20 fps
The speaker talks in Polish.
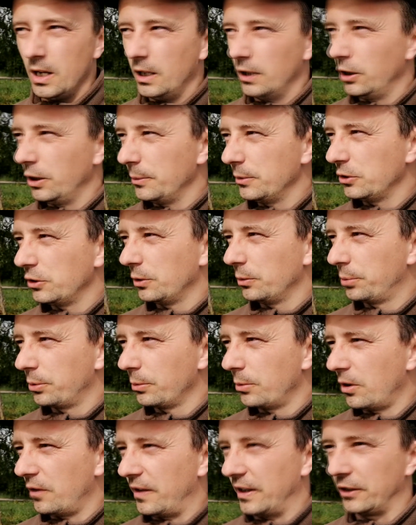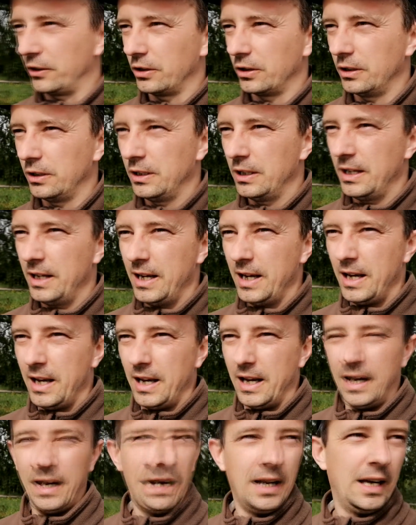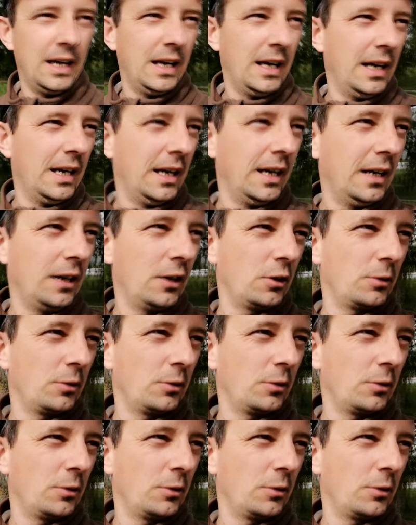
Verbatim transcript: No i będziemy próbować. E,